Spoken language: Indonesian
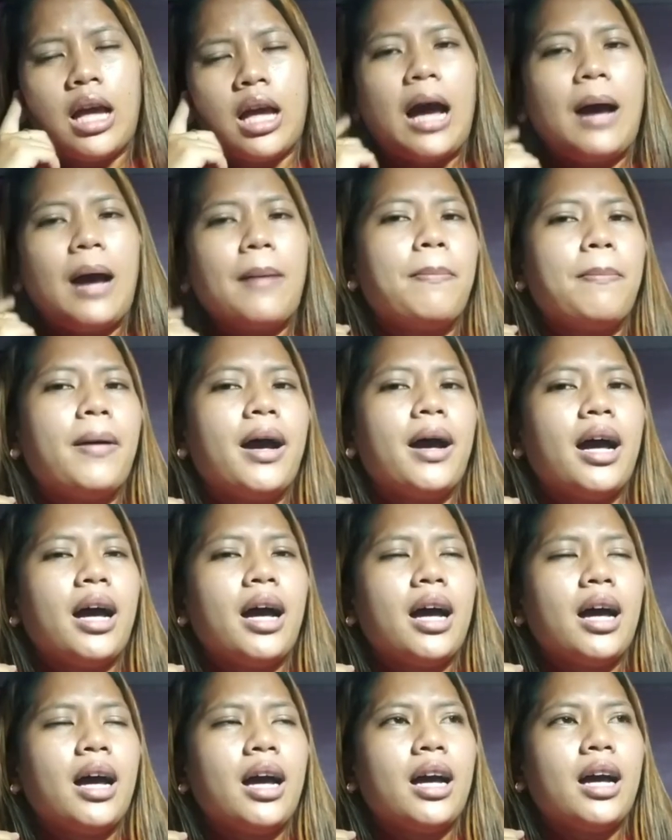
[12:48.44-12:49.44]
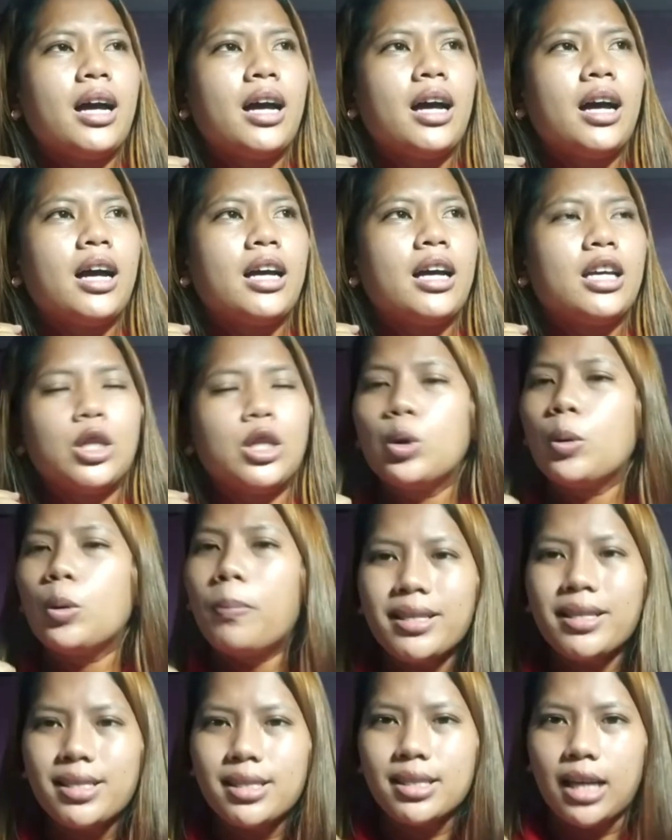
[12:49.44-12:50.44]
Apa
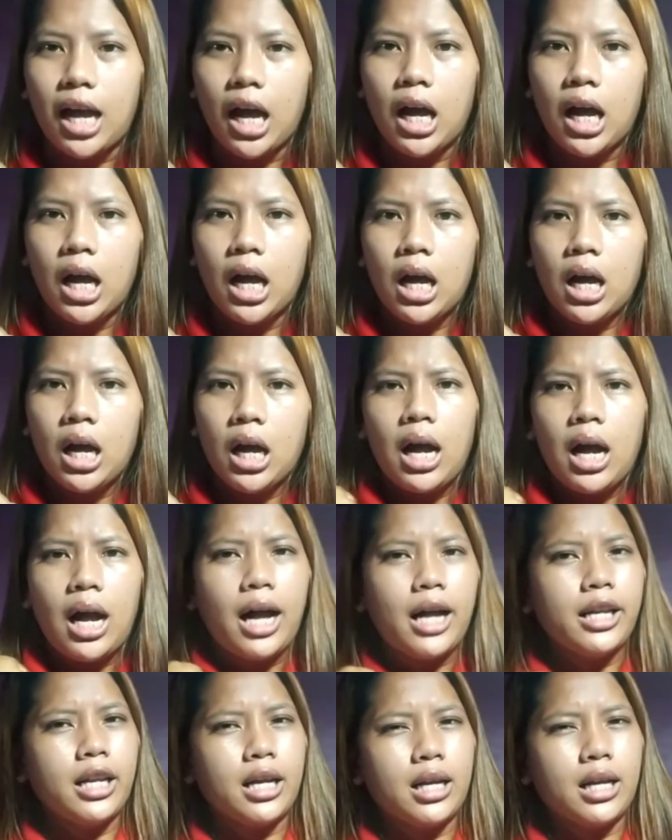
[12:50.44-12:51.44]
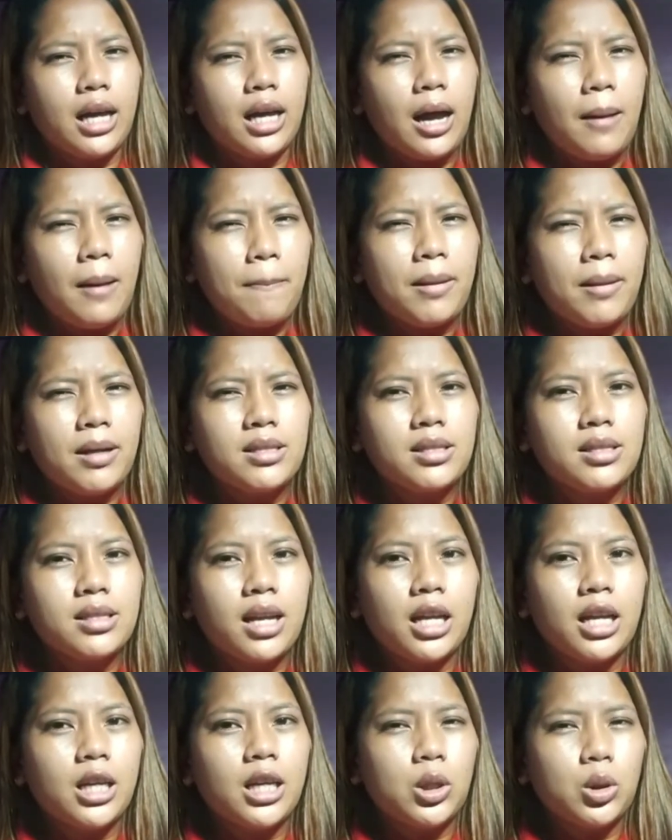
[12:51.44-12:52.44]
itu pasca? Adakah
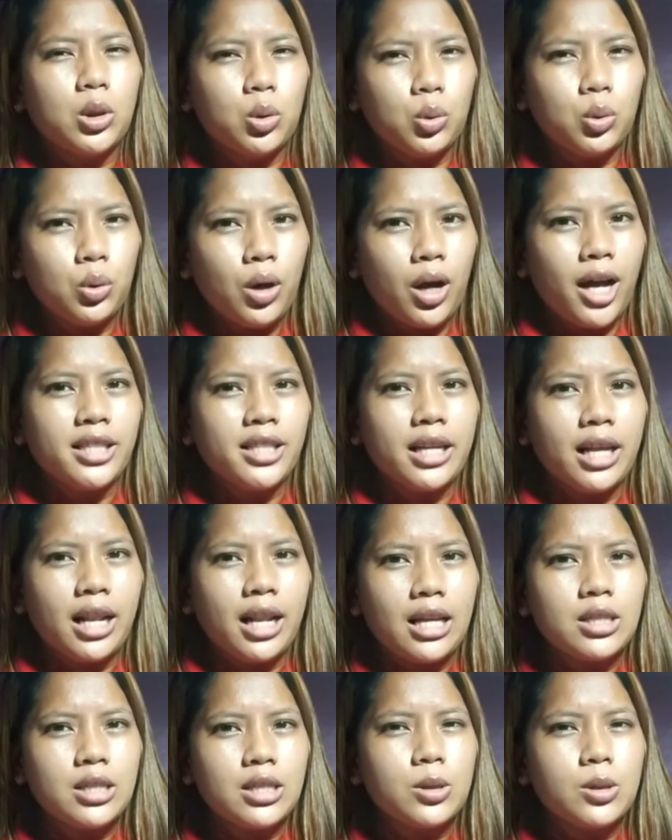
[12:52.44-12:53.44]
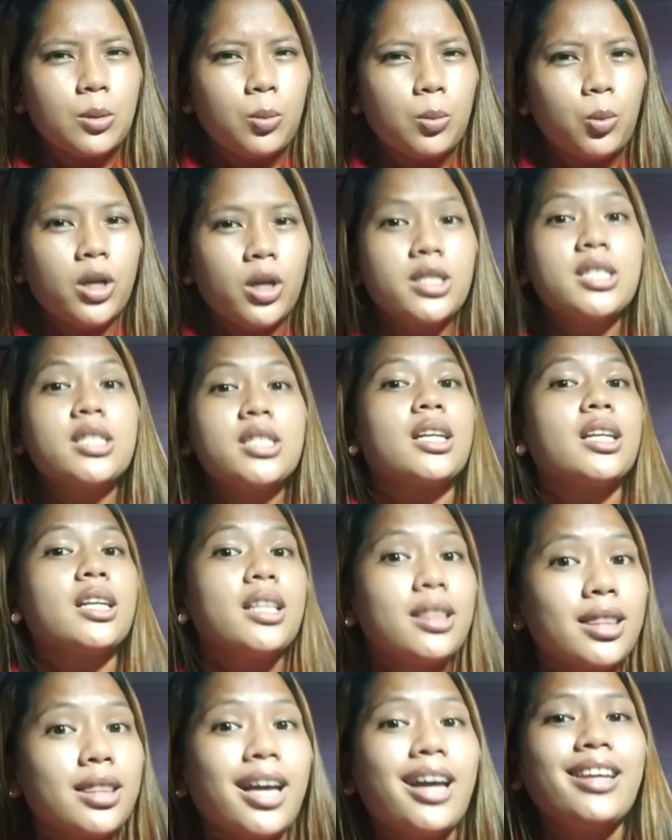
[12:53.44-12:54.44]
pasca itu hanyalah sebuah
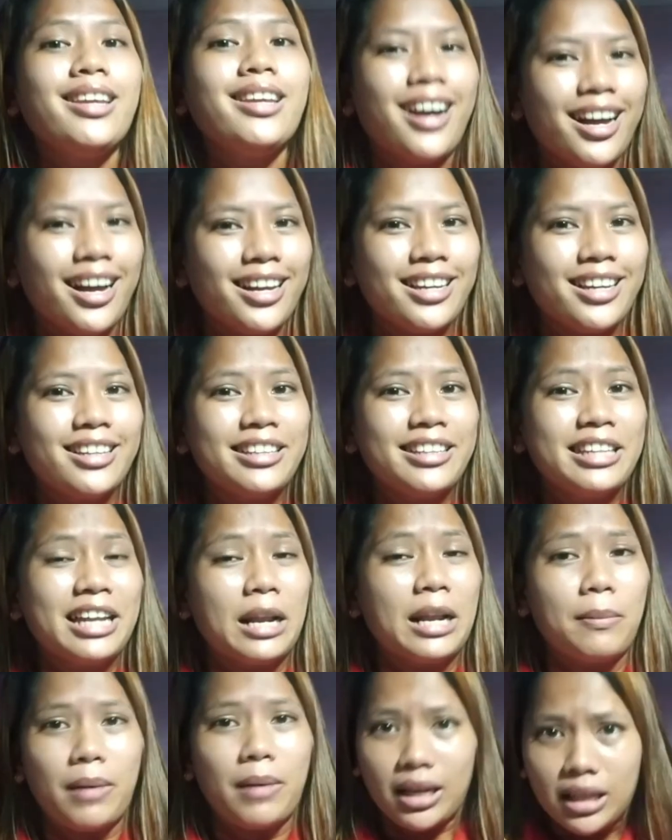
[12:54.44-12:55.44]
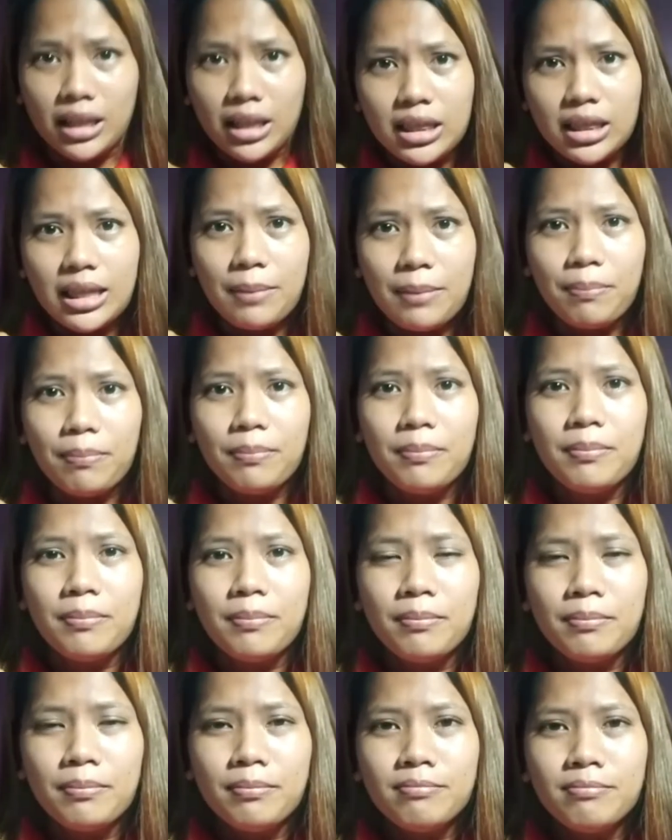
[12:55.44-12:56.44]
cerita yang ada di dalam Alkitab?
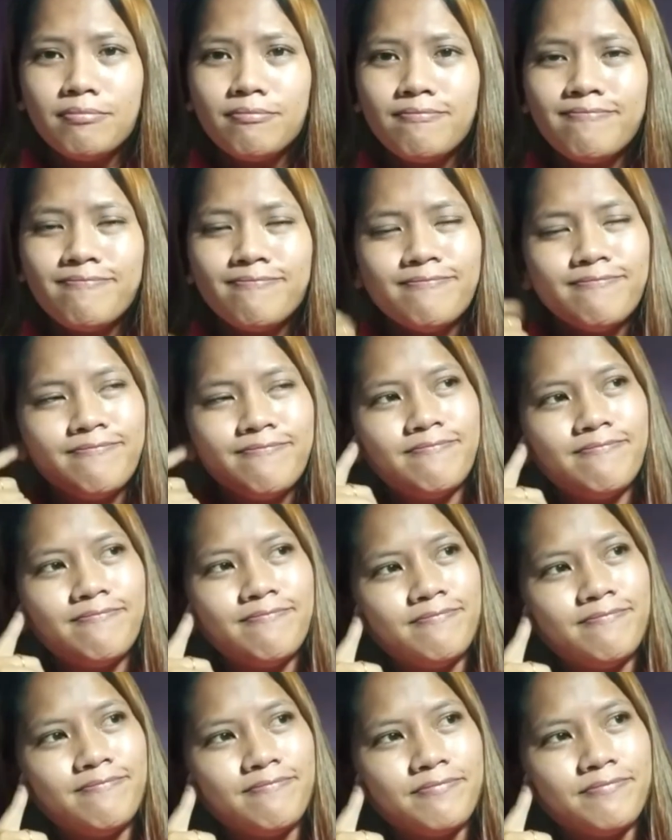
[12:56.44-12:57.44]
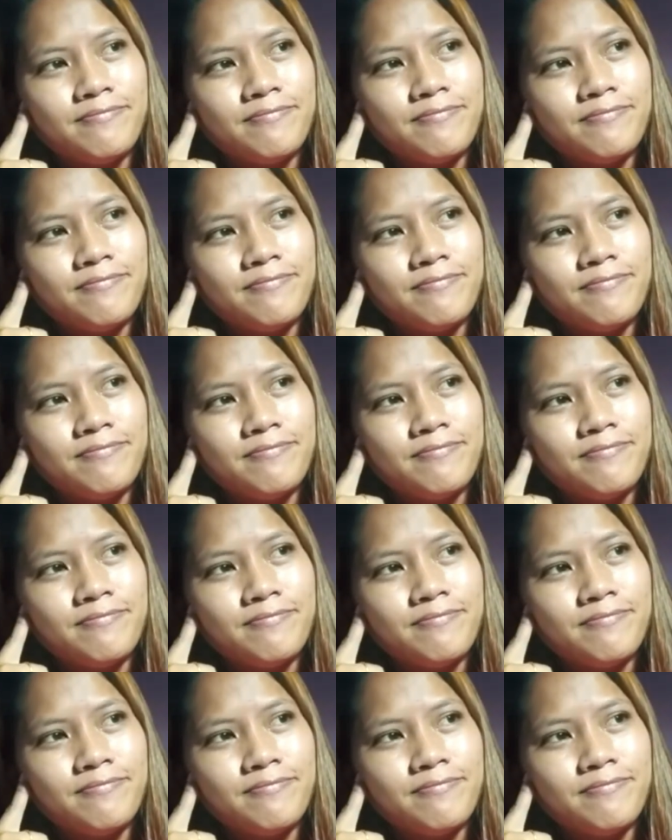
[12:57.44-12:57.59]
Hmm.